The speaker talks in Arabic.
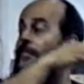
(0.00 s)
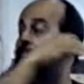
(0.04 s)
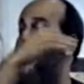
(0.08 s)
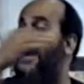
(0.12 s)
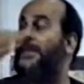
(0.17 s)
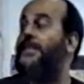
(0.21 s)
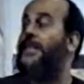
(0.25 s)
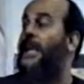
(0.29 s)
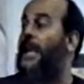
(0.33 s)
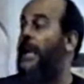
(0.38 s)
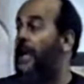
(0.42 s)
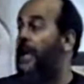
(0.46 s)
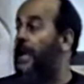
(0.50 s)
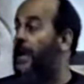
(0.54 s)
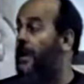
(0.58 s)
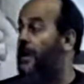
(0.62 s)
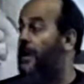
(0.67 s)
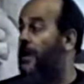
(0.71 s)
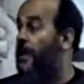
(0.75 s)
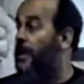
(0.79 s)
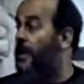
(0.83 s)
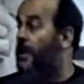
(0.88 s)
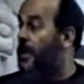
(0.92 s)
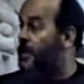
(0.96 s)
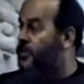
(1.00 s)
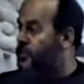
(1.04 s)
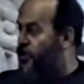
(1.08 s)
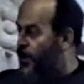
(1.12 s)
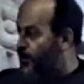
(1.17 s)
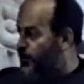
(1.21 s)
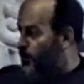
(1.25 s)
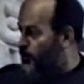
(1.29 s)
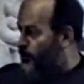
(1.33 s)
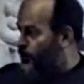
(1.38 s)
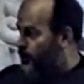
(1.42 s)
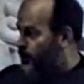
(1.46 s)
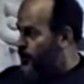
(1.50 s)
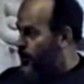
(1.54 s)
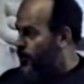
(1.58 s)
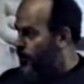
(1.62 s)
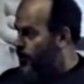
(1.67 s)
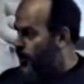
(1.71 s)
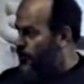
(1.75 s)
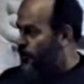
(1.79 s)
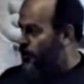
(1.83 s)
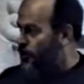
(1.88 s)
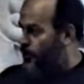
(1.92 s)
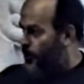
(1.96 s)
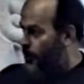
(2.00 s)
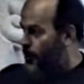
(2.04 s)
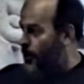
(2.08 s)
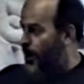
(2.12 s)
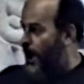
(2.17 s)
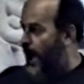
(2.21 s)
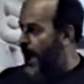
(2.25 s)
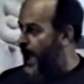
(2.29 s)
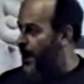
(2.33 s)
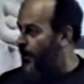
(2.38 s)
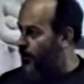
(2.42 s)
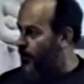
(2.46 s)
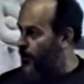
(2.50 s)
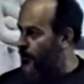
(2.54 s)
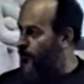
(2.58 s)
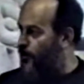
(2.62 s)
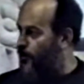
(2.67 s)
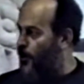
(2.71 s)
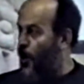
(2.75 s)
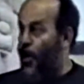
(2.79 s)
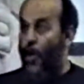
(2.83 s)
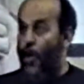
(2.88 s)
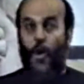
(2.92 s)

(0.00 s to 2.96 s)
مسيحي تجيب له صوت القدس وتقول له هاي القدس